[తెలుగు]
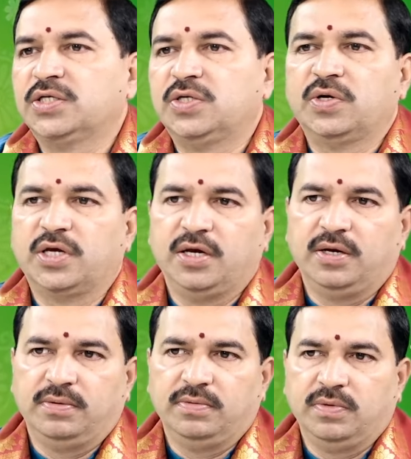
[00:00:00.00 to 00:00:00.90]
రాశిలోకి
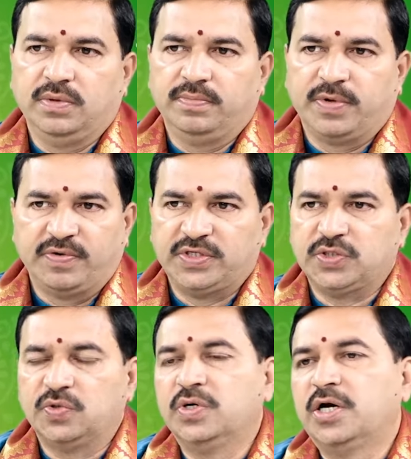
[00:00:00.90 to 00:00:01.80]

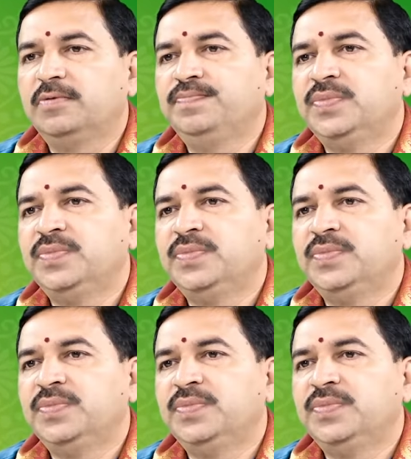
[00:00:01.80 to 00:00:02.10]
ప్రవేశిస్తుంటాడు